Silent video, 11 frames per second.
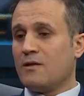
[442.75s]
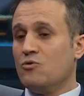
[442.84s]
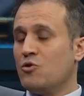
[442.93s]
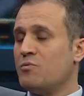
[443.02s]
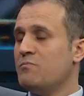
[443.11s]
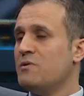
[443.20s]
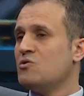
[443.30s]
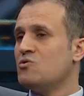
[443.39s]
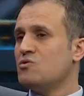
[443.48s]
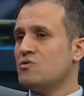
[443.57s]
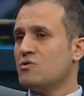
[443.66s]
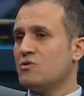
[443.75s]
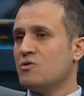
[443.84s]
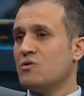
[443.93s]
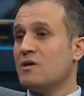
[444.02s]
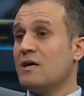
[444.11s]

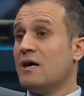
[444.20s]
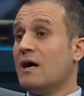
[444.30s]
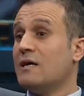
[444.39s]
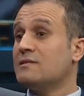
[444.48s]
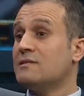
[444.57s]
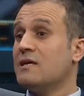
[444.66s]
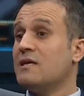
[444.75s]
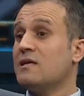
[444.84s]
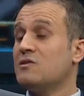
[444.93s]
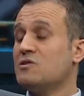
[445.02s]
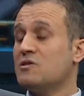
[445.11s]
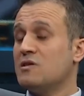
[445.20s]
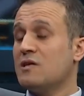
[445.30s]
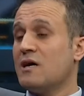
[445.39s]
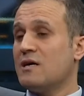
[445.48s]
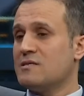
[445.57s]
4500'ünün hastaneye yatışının
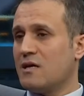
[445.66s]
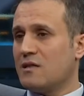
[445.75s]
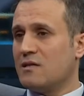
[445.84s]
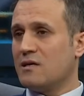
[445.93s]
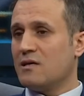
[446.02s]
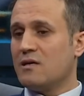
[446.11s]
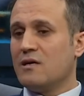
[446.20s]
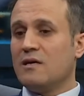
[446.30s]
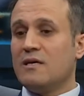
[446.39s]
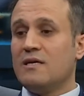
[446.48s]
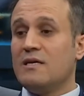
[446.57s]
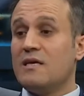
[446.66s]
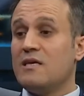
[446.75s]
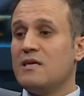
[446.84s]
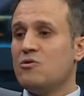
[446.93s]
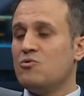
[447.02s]
azaldığı, yine
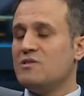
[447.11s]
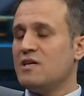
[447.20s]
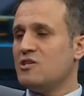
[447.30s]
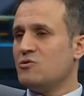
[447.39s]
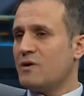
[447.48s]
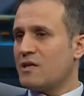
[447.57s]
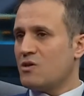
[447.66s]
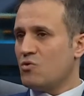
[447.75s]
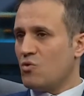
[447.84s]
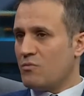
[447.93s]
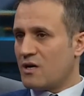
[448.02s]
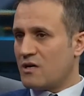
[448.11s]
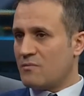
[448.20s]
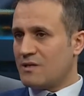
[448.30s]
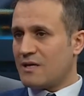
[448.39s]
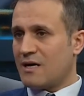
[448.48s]
750 civarında yoğun
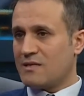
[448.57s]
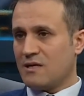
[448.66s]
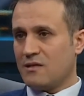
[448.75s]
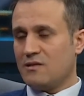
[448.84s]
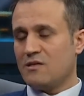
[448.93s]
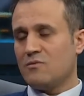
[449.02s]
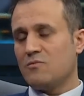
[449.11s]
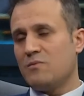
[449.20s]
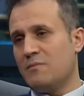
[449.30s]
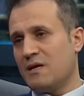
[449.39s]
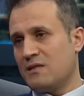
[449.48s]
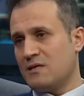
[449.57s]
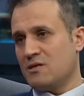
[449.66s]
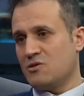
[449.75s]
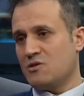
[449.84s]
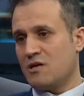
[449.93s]
bakımın azaldığını bilmekteyiz
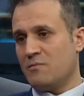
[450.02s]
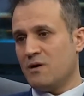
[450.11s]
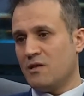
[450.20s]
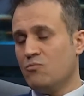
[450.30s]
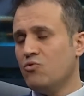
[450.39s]
aşılara bağlı.